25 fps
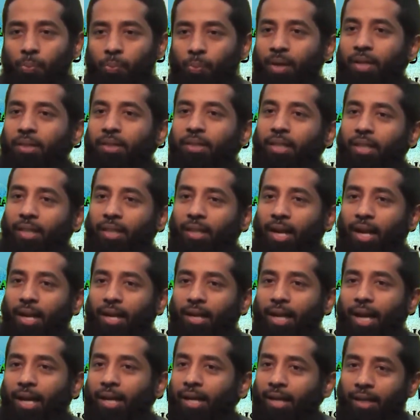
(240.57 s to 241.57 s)
பொய்ப்படுத்தியதுனால
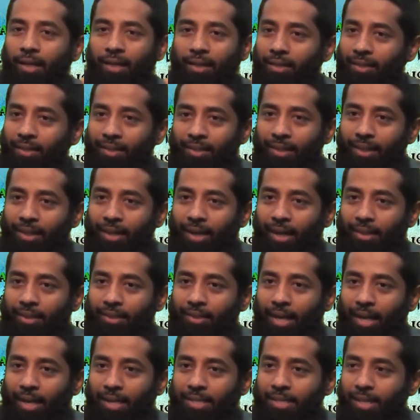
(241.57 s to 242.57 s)
நாங்கள்
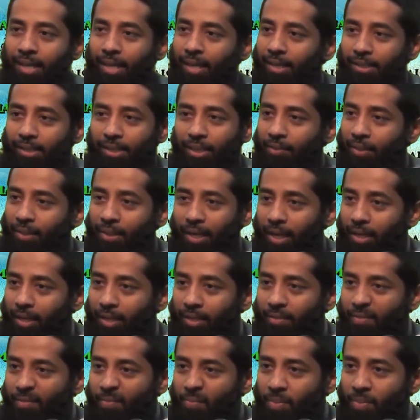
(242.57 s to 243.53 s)
அத்தாட்சியை என்ன செய்வதில்லை